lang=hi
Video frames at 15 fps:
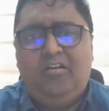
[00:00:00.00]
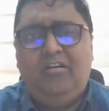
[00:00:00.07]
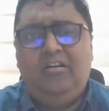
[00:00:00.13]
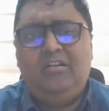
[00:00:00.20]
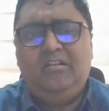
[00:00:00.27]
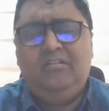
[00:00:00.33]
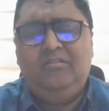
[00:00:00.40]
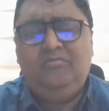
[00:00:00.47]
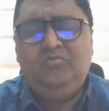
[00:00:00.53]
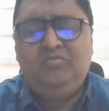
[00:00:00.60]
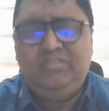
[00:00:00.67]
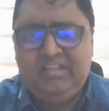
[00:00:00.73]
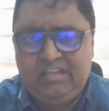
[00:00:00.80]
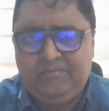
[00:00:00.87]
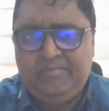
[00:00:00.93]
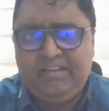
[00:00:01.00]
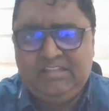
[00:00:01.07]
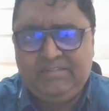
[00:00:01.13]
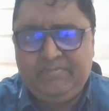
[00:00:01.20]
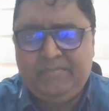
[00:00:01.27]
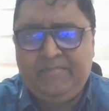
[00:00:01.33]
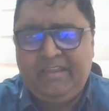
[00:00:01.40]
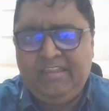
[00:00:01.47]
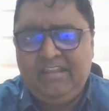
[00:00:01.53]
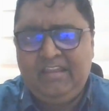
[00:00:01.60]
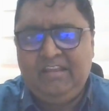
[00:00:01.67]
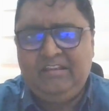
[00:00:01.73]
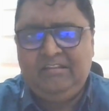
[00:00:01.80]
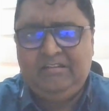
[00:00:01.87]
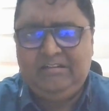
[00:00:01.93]
और उसी के बेस पे मैं
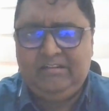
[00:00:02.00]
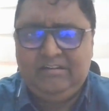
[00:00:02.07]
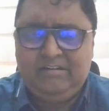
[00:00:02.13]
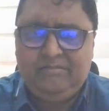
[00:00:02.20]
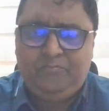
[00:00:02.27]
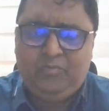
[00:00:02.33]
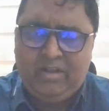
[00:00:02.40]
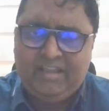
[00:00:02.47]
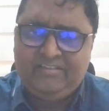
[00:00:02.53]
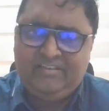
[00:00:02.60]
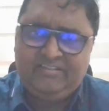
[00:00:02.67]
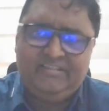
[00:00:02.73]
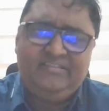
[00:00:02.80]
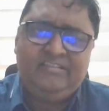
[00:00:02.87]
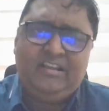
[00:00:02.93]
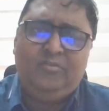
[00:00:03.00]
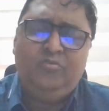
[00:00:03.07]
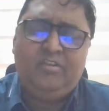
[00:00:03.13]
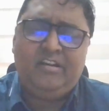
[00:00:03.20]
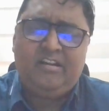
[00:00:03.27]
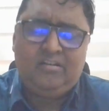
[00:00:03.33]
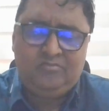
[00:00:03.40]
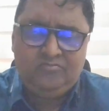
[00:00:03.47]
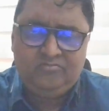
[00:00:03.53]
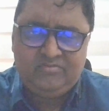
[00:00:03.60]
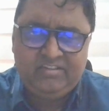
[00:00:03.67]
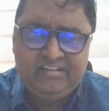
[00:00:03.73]
ये पूरा एक सेशन चालू कर रहा हूँ